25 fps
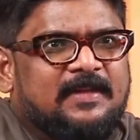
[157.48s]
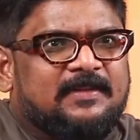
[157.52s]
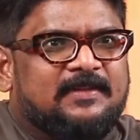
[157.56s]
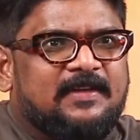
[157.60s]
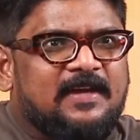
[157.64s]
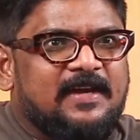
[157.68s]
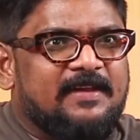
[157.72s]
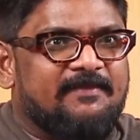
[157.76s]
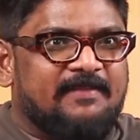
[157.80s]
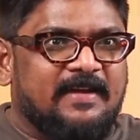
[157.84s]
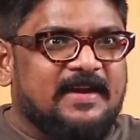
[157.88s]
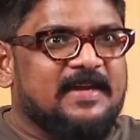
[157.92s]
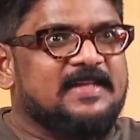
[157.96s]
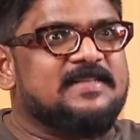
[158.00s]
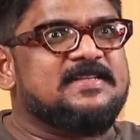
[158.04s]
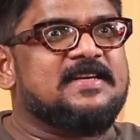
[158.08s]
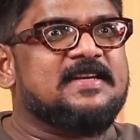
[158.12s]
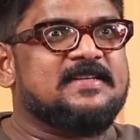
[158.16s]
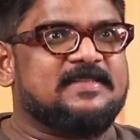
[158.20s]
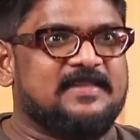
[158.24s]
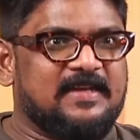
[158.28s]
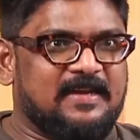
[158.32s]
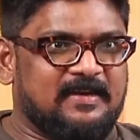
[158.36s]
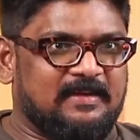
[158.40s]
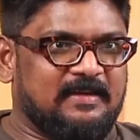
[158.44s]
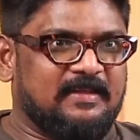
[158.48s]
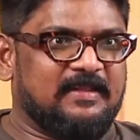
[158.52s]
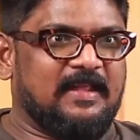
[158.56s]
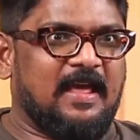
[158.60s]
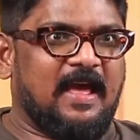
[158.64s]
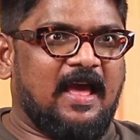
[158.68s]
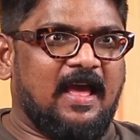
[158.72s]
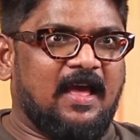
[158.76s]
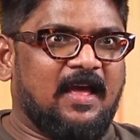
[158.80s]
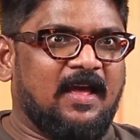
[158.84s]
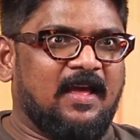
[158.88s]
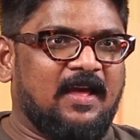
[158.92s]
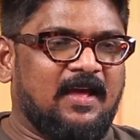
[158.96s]
పాత్రలు ఇవన్నీ చేశారు కదా
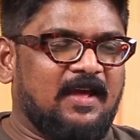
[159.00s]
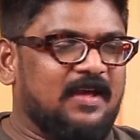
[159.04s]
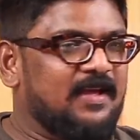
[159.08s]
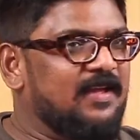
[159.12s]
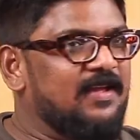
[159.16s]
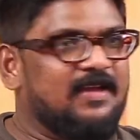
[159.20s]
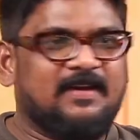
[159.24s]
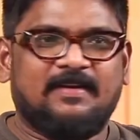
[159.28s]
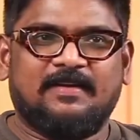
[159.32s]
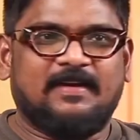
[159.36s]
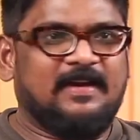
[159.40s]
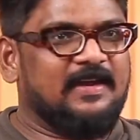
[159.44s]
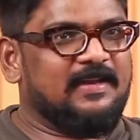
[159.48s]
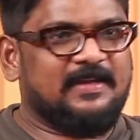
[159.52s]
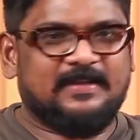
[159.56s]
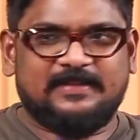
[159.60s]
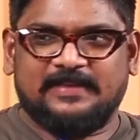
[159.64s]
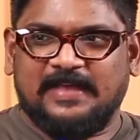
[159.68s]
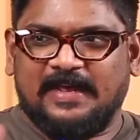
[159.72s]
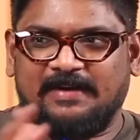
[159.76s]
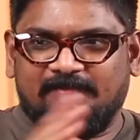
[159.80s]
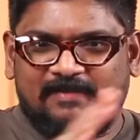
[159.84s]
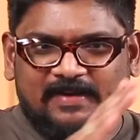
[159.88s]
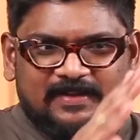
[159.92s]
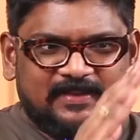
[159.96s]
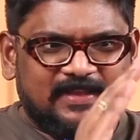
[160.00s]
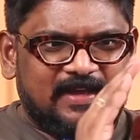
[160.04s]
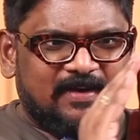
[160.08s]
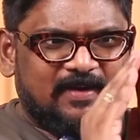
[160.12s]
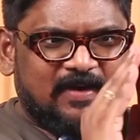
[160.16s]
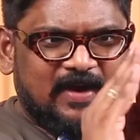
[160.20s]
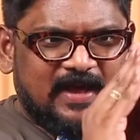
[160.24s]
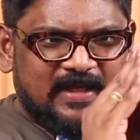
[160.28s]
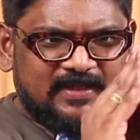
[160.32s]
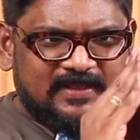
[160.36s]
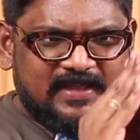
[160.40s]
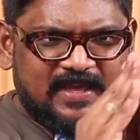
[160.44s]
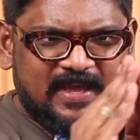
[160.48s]
తర్వాత
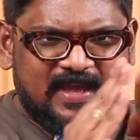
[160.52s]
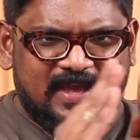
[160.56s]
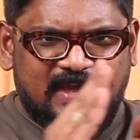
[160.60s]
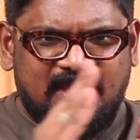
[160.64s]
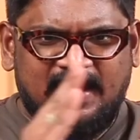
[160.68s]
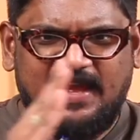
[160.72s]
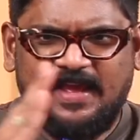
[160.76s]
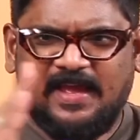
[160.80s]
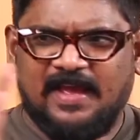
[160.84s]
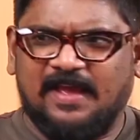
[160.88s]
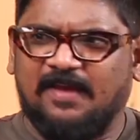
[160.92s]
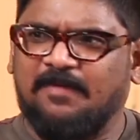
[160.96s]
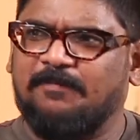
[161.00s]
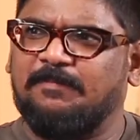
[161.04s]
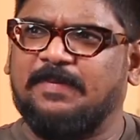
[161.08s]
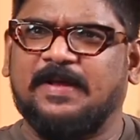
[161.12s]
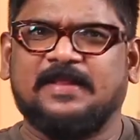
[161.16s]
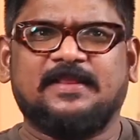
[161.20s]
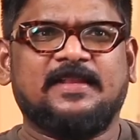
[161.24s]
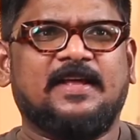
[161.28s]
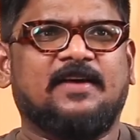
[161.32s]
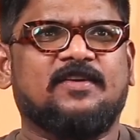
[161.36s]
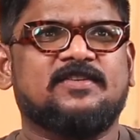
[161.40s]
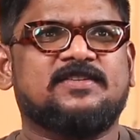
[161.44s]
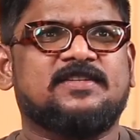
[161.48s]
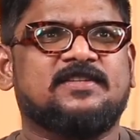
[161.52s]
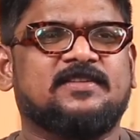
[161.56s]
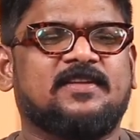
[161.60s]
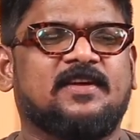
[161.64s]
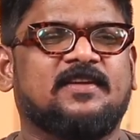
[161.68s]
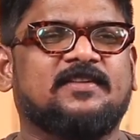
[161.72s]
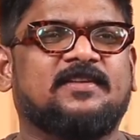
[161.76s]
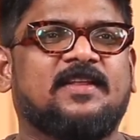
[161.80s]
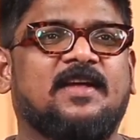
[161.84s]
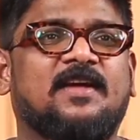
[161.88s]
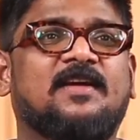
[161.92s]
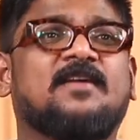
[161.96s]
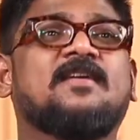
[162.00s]
అదే పందా వచ్చిన
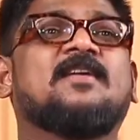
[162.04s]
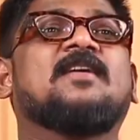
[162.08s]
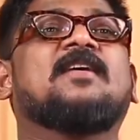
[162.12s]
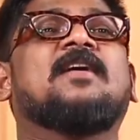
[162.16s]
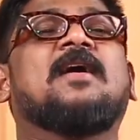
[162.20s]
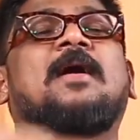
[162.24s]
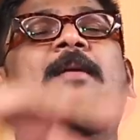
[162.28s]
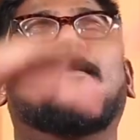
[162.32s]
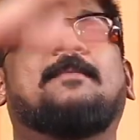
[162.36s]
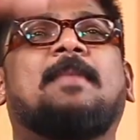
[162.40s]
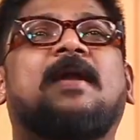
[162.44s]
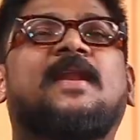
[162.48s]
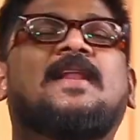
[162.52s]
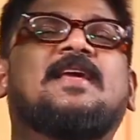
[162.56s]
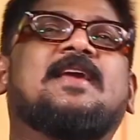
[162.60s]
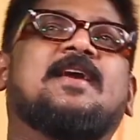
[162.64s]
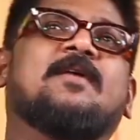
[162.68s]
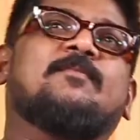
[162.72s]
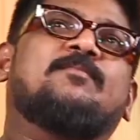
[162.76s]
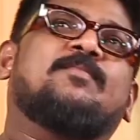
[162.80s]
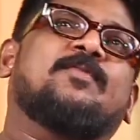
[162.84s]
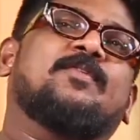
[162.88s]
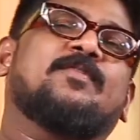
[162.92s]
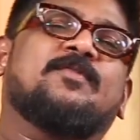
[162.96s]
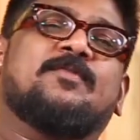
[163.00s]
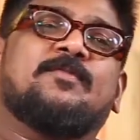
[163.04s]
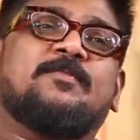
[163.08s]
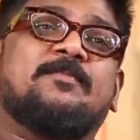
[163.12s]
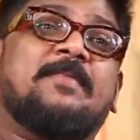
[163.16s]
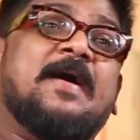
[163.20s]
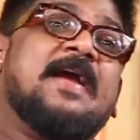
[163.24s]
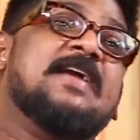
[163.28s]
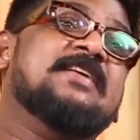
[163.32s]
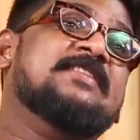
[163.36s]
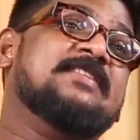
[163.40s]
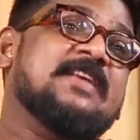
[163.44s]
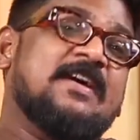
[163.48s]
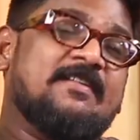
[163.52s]
తర్వాత మళ్ళీ ఎప్పుడు
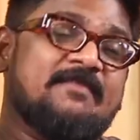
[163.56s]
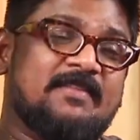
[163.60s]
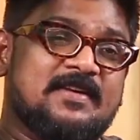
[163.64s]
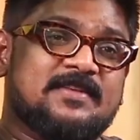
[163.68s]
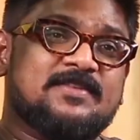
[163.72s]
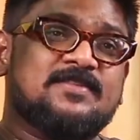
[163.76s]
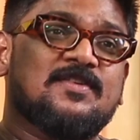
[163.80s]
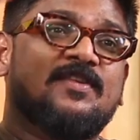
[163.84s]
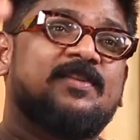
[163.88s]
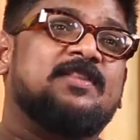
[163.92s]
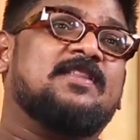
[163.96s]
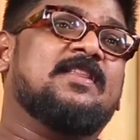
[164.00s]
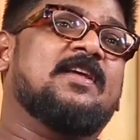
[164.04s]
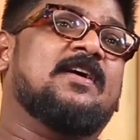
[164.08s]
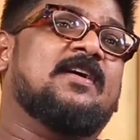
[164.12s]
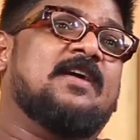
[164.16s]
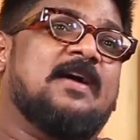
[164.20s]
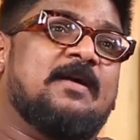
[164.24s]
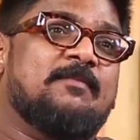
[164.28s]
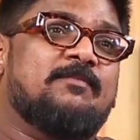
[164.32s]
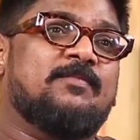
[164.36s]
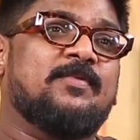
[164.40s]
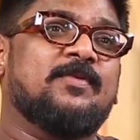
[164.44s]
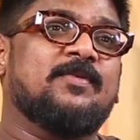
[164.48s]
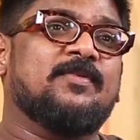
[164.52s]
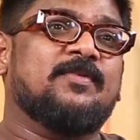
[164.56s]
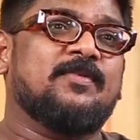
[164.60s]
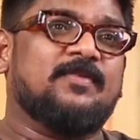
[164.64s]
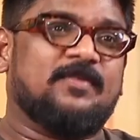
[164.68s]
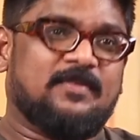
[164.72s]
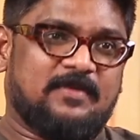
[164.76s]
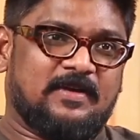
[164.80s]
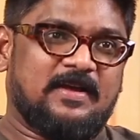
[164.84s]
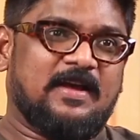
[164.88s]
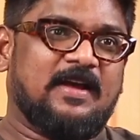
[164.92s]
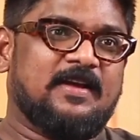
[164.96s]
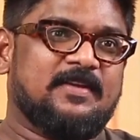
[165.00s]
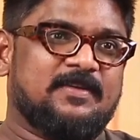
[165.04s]
పైసా వసూలు అప్పుడు
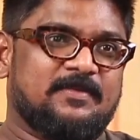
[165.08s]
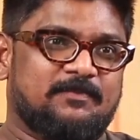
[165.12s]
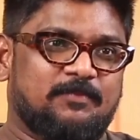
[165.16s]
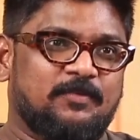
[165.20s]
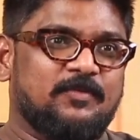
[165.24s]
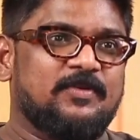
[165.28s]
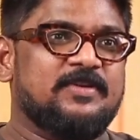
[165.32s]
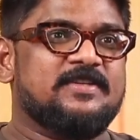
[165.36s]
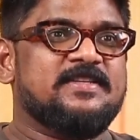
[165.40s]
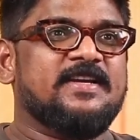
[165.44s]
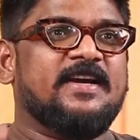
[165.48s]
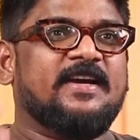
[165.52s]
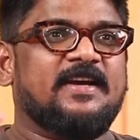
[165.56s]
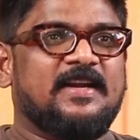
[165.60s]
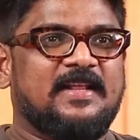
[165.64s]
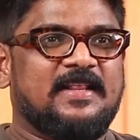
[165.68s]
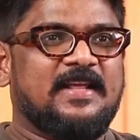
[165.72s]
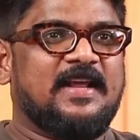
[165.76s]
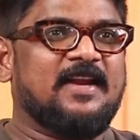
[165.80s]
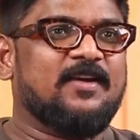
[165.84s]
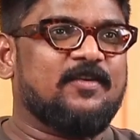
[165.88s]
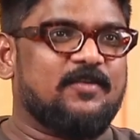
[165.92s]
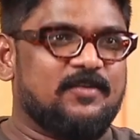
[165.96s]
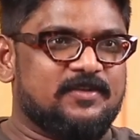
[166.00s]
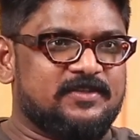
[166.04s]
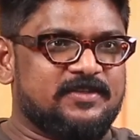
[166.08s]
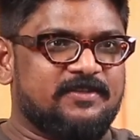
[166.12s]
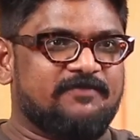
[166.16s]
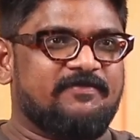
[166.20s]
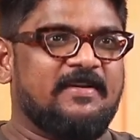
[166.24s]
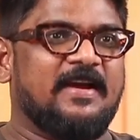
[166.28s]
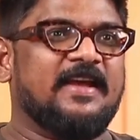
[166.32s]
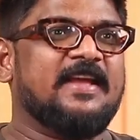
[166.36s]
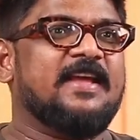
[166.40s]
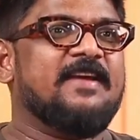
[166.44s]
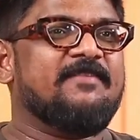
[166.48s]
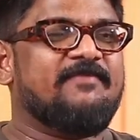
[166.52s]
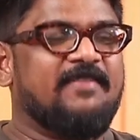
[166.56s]
పూరి జగన్నాథ్ ఆయన కొంచెం
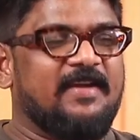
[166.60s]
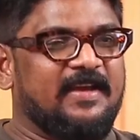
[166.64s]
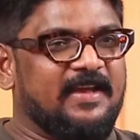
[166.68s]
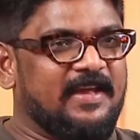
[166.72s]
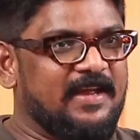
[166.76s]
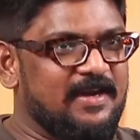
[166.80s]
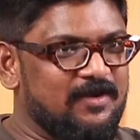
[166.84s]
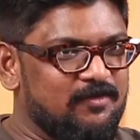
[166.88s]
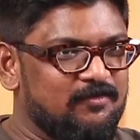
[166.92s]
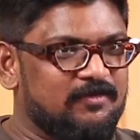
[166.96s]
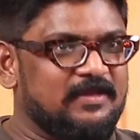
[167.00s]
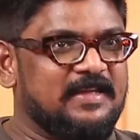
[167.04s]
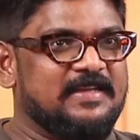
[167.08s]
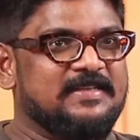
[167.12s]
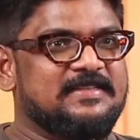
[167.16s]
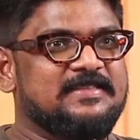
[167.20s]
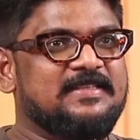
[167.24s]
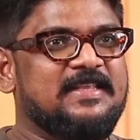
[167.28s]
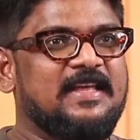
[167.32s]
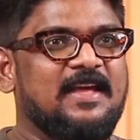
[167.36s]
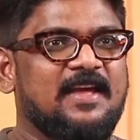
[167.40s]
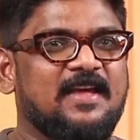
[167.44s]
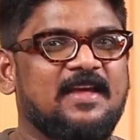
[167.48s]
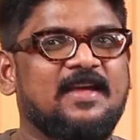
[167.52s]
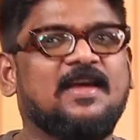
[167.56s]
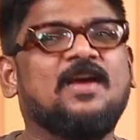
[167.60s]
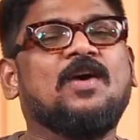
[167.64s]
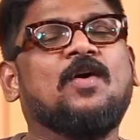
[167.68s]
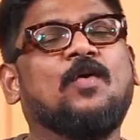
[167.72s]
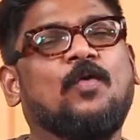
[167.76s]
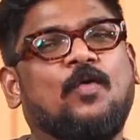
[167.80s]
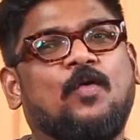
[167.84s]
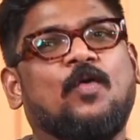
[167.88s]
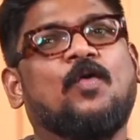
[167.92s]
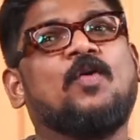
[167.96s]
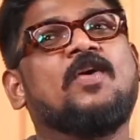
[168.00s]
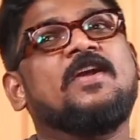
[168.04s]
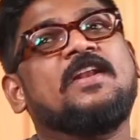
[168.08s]
ఫంకీ ఫంకీ లుక్ ఇస్తే
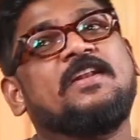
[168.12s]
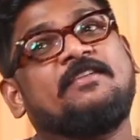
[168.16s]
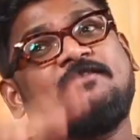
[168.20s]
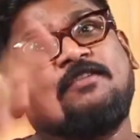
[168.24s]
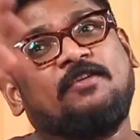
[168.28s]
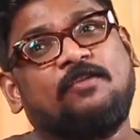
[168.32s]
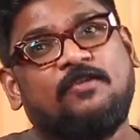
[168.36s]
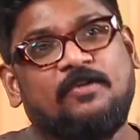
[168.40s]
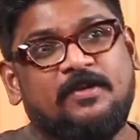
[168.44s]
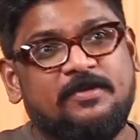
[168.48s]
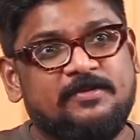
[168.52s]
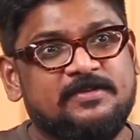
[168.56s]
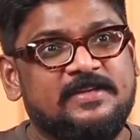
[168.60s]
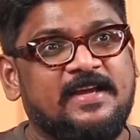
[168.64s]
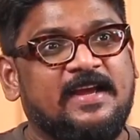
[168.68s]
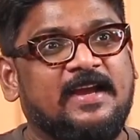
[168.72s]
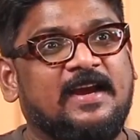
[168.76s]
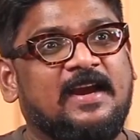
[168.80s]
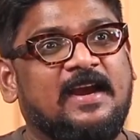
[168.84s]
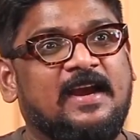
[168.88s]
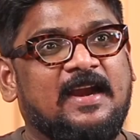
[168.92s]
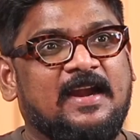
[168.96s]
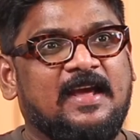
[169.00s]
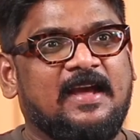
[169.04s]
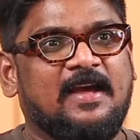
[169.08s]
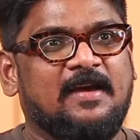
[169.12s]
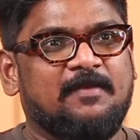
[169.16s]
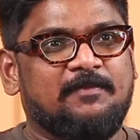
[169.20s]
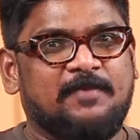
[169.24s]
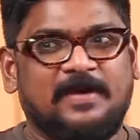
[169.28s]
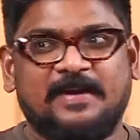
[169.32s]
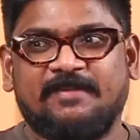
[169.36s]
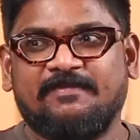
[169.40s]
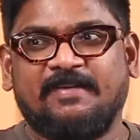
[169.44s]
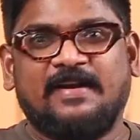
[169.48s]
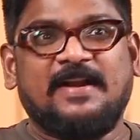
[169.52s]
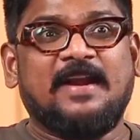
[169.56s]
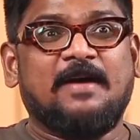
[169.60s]
ఓహో ఈయన చేయగలడా
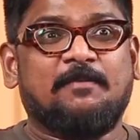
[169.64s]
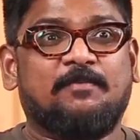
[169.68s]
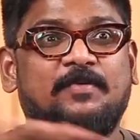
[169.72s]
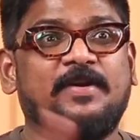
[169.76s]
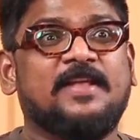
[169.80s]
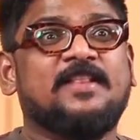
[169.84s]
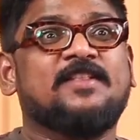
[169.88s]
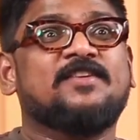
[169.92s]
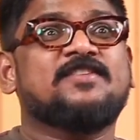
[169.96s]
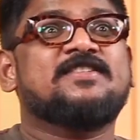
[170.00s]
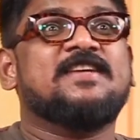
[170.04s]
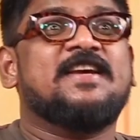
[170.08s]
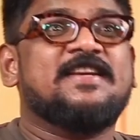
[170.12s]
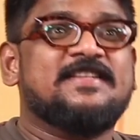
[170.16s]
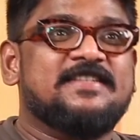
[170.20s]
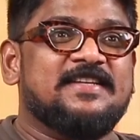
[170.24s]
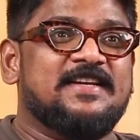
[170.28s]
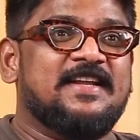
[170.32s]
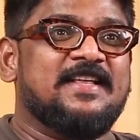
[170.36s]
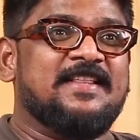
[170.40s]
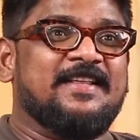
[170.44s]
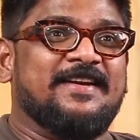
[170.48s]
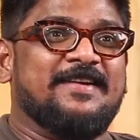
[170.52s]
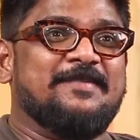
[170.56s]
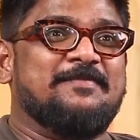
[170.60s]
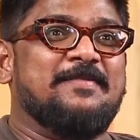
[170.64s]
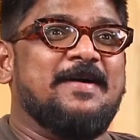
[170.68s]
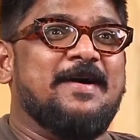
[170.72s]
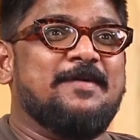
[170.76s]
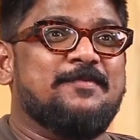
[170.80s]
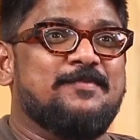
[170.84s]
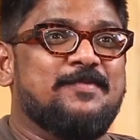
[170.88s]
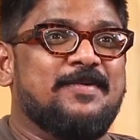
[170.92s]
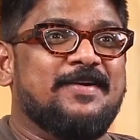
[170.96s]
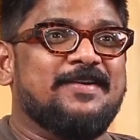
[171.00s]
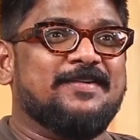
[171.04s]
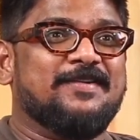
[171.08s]
మరి ఇవన్నీ అప్పుడు ఎందుకు చేయించలేదురా బాబు